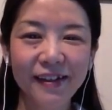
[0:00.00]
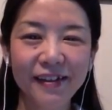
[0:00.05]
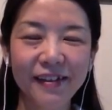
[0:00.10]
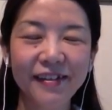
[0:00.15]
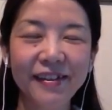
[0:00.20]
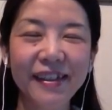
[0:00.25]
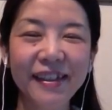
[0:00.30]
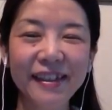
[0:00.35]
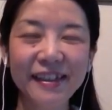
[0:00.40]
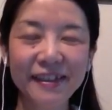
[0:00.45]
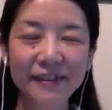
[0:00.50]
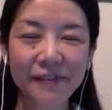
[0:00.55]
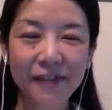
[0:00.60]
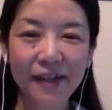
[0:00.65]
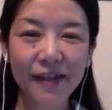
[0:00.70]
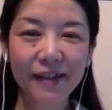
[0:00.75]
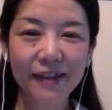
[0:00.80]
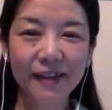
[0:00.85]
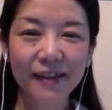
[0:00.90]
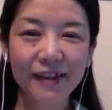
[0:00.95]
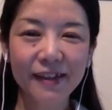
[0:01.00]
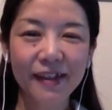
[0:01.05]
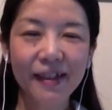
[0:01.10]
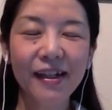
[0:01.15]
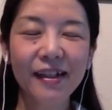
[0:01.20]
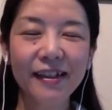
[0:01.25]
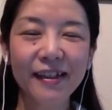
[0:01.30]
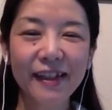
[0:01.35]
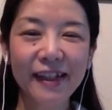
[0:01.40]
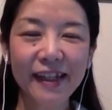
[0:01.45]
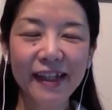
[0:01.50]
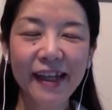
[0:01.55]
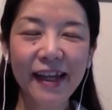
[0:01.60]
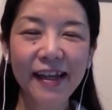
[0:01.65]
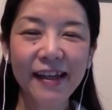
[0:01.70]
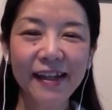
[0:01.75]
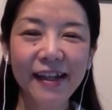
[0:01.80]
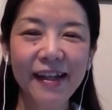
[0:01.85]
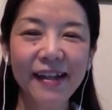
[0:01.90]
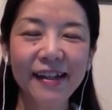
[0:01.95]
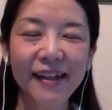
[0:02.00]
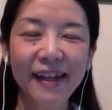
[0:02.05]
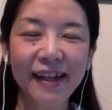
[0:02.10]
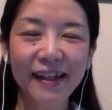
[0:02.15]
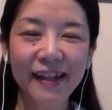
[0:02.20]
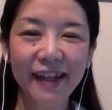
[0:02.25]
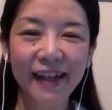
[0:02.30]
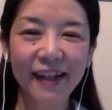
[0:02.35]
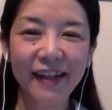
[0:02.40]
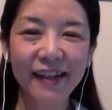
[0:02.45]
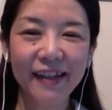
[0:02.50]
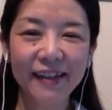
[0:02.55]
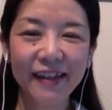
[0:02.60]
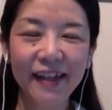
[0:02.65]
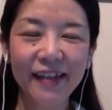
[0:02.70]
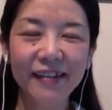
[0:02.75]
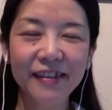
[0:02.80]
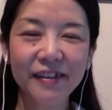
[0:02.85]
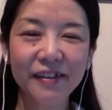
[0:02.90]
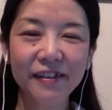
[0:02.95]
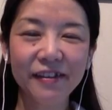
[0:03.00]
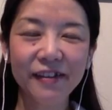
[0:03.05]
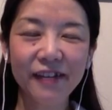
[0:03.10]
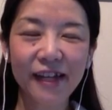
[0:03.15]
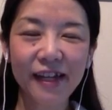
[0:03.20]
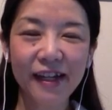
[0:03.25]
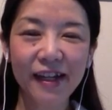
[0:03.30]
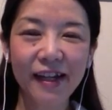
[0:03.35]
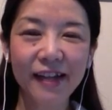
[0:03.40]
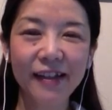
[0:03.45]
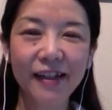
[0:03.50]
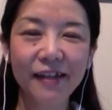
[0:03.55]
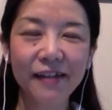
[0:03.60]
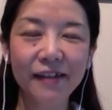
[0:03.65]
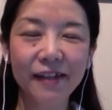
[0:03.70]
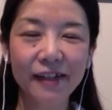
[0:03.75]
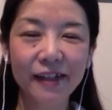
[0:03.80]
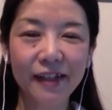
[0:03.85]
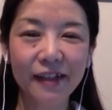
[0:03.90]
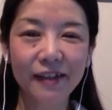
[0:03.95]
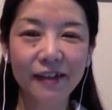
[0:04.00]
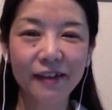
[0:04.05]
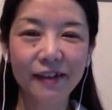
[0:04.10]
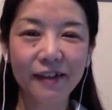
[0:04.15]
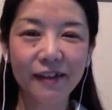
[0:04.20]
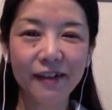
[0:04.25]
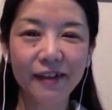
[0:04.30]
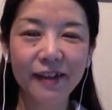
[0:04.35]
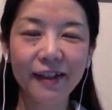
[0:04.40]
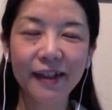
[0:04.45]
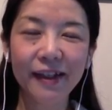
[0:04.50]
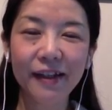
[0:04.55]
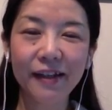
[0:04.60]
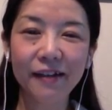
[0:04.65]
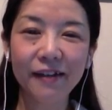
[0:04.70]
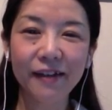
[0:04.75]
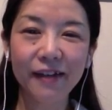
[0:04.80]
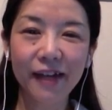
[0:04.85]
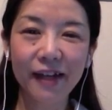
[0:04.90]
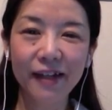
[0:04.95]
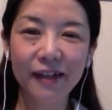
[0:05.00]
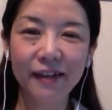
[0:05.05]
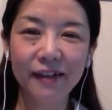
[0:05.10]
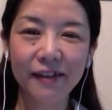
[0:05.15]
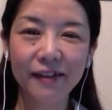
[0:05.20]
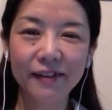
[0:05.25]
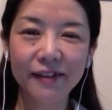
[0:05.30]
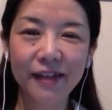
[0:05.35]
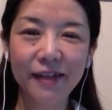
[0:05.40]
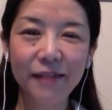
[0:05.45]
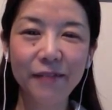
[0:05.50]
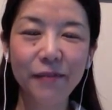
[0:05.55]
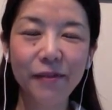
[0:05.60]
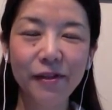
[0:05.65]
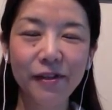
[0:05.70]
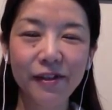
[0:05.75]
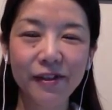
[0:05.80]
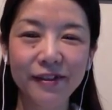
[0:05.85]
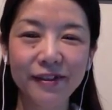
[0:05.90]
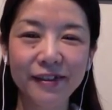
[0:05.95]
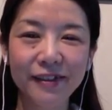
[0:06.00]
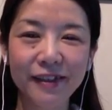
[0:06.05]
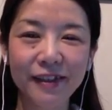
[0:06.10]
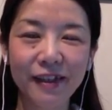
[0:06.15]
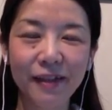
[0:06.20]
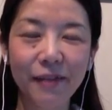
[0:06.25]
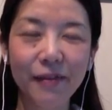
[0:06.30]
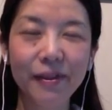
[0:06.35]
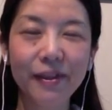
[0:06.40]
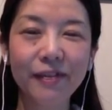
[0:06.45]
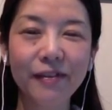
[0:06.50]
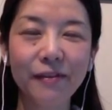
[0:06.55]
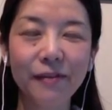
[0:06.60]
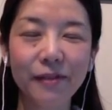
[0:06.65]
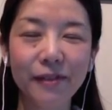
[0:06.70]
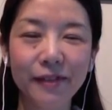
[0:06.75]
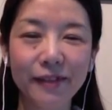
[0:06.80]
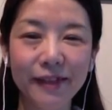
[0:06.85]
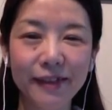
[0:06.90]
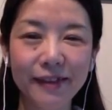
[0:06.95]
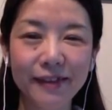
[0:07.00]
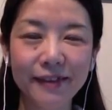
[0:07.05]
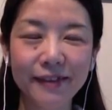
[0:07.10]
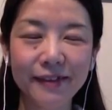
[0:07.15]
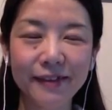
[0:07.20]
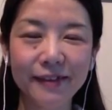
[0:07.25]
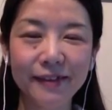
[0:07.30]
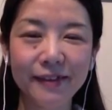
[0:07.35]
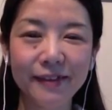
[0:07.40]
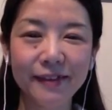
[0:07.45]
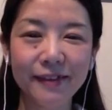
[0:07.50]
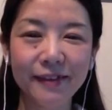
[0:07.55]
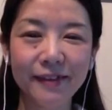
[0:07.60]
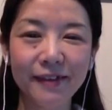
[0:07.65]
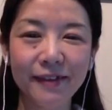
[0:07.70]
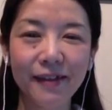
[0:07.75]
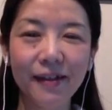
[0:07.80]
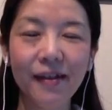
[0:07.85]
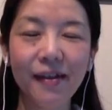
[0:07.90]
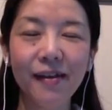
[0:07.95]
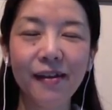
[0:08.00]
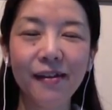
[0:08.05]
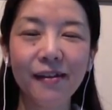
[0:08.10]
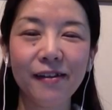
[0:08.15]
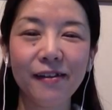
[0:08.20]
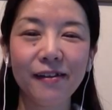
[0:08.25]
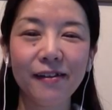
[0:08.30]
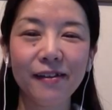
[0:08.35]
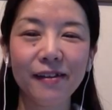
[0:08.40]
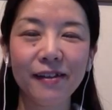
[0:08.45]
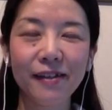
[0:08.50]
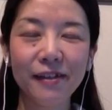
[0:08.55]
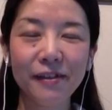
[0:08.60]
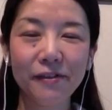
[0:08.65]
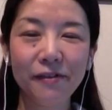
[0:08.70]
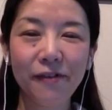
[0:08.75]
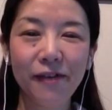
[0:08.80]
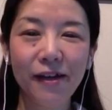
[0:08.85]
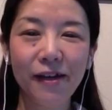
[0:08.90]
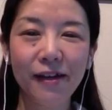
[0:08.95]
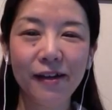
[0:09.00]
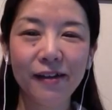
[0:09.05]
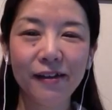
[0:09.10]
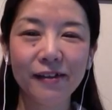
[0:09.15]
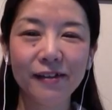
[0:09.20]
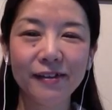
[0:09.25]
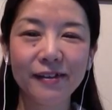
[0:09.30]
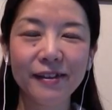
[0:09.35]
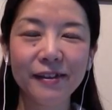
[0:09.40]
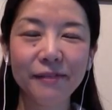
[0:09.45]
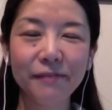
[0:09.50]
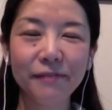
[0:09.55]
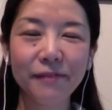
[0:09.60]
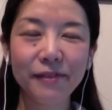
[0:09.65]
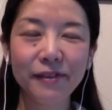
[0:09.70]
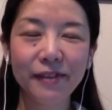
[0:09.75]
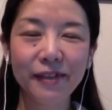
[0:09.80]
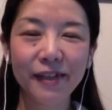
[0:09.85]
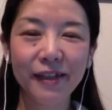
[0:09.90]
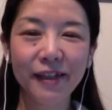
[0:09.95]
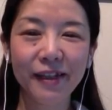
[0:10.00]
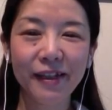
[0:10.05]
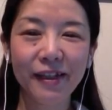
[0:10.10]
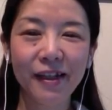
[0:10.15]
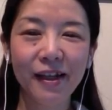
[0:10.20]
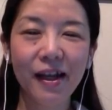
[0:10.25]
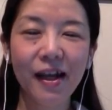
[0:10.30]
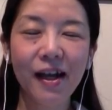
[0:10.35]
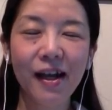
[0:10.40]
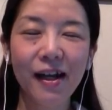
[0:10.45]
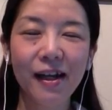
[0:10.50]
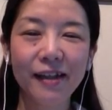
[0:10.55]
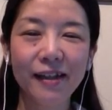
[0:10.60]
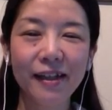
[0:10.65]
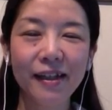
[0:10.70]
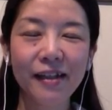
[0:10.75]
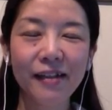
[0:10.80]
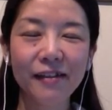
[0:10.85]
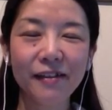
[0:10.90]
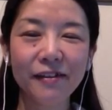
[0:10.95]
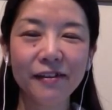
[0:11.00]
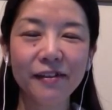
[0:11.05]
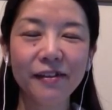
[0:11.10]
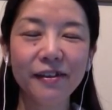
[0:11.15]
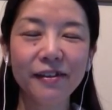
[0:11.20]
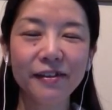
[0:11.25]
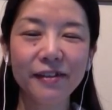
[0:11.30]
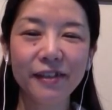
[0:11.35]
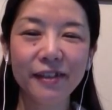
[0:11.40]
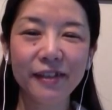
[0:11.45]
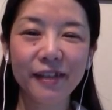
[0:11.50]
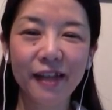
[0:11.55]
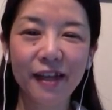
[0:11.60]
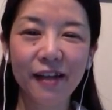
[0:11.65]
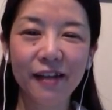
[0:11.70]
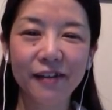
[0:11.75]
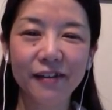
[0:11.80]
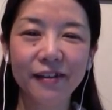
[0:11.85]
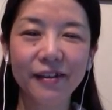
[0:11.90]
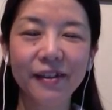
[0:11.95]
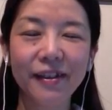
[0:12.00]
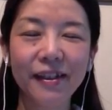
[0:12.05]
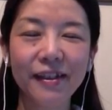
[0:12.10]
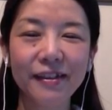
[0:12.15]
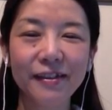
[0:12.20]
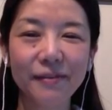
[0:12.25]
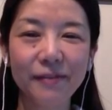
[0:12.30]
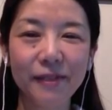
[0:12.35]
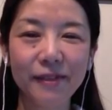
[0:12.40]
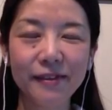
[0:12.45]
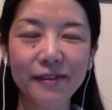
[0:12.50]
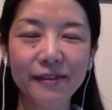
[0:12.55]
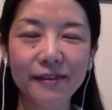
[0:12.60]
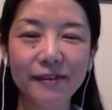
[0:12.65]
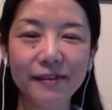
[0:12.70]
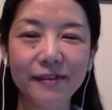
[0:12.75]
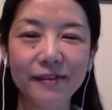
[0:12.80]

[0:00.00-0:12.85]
こんにちは。人間関係で転職を考えている方の医療・介護専門コーチ山田智子です。今日はシンプルに働くことについてお届けします。